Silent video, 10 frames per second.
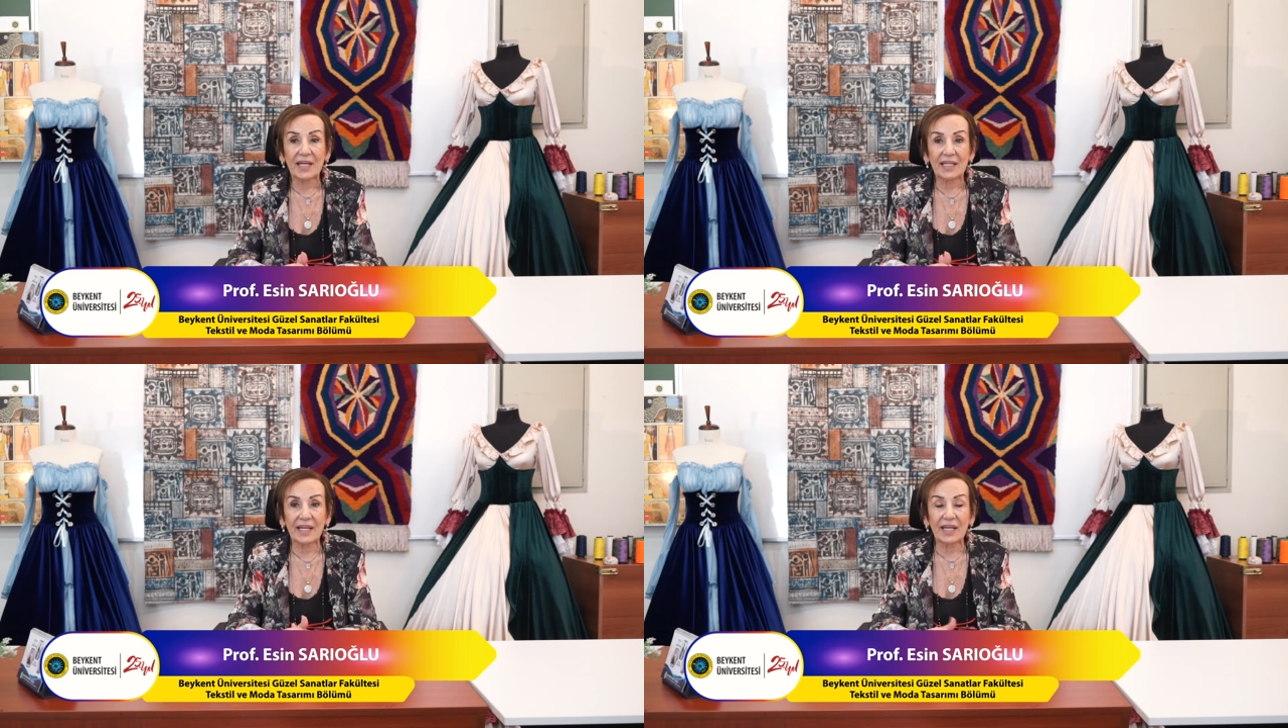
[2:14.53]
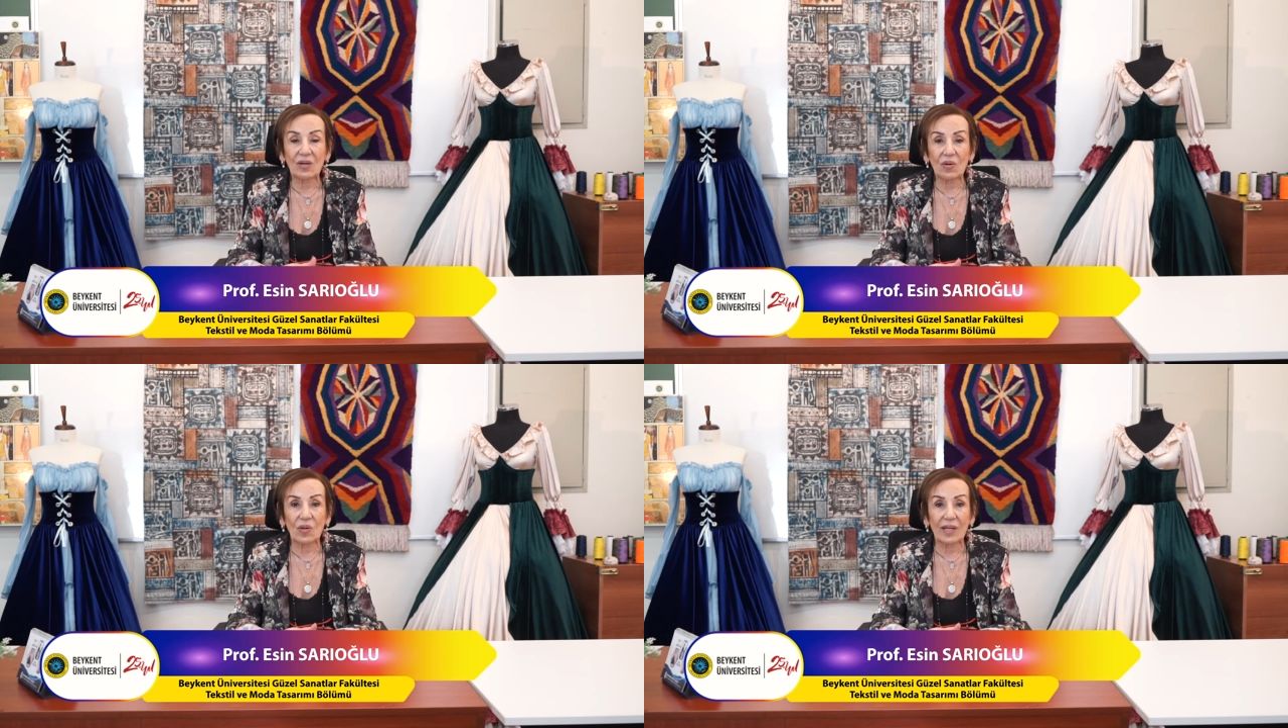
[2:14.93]

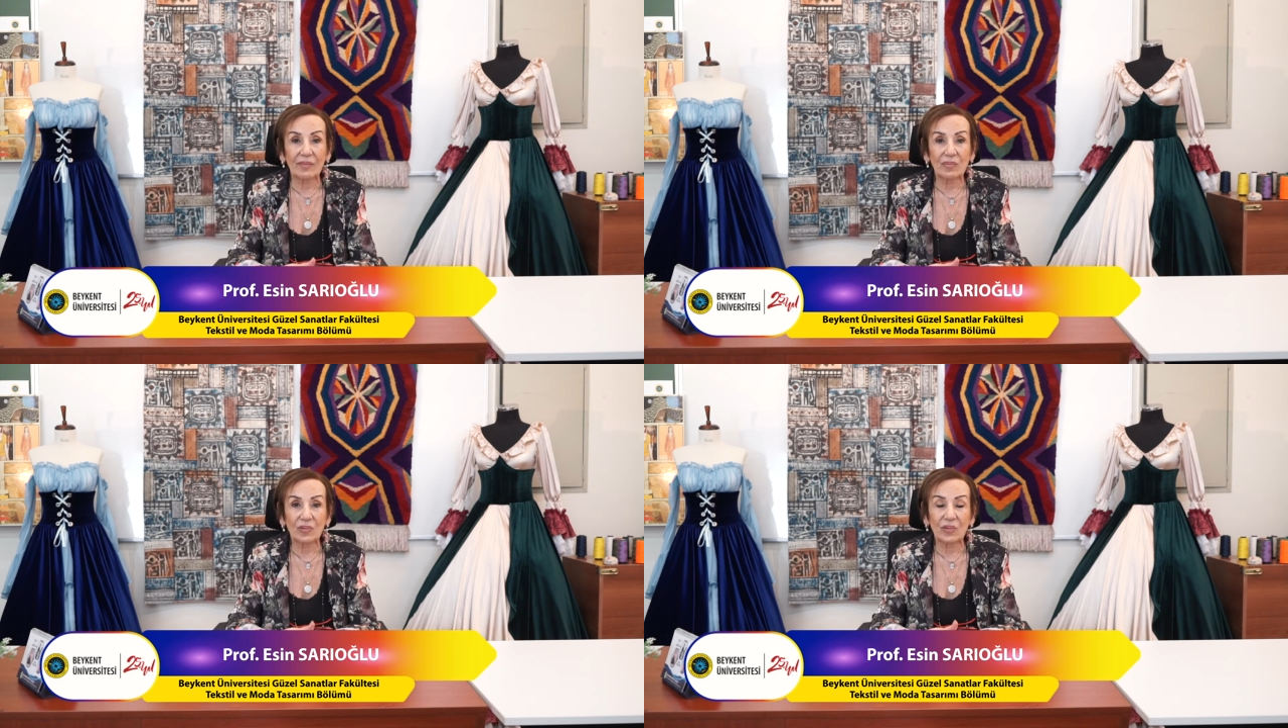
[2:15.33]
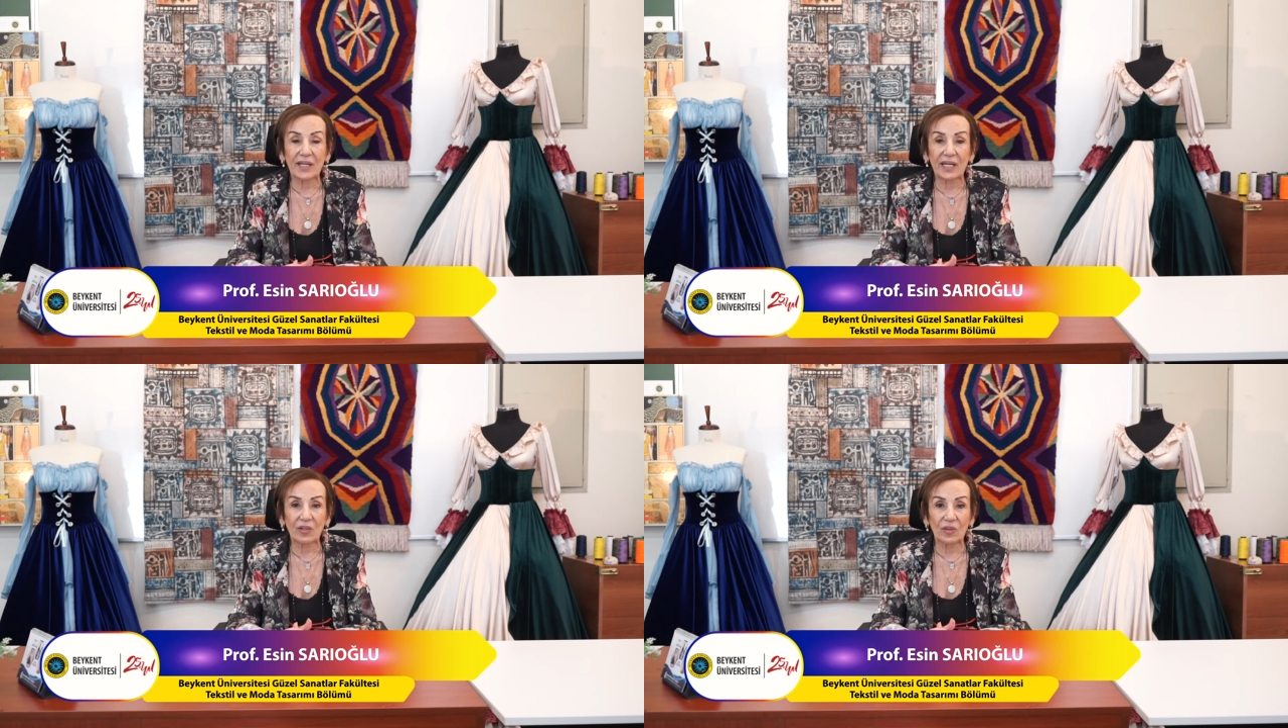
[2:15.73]
gerekli olan bütün
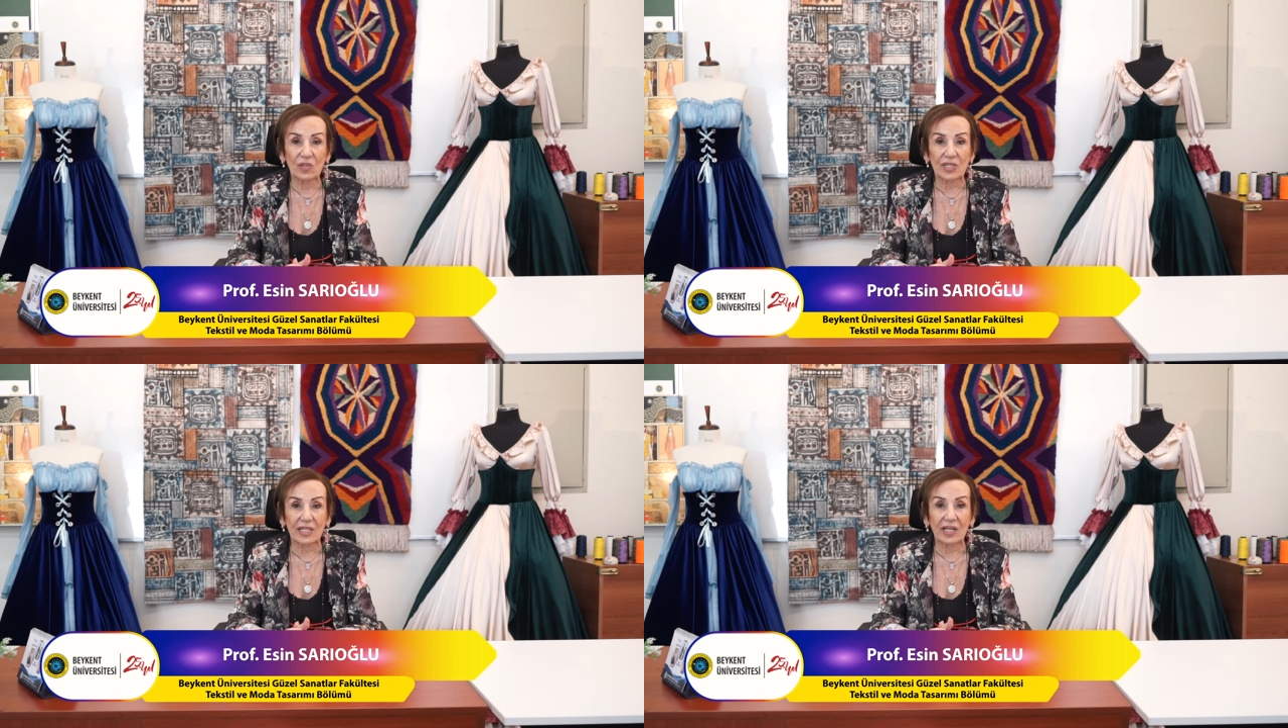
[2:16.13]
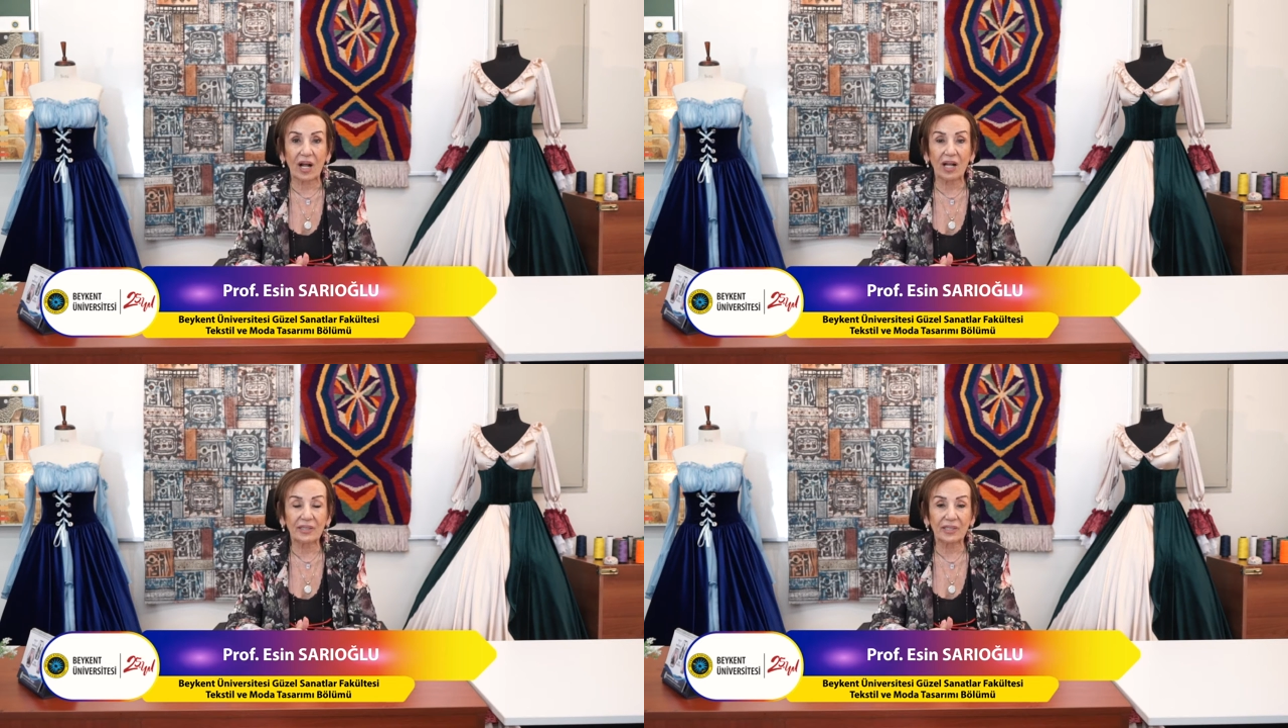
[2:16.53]
teknolojileri,
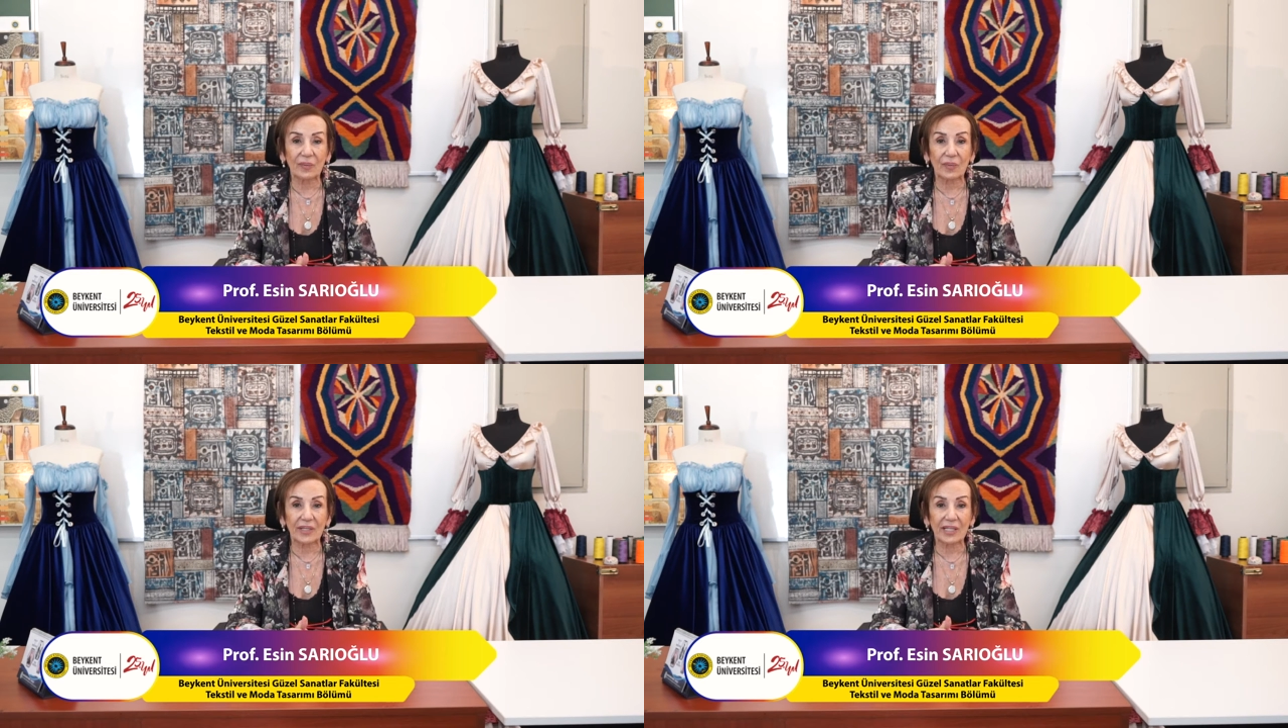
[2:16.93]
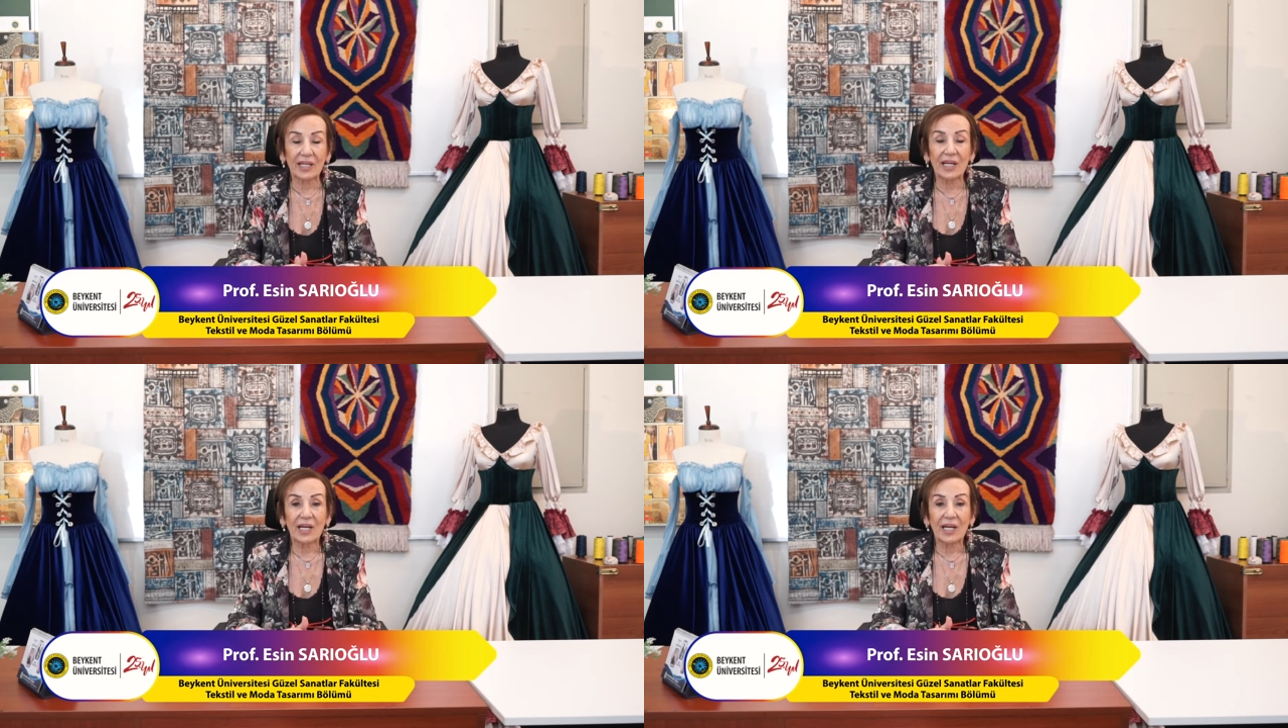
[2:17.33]
altyapıları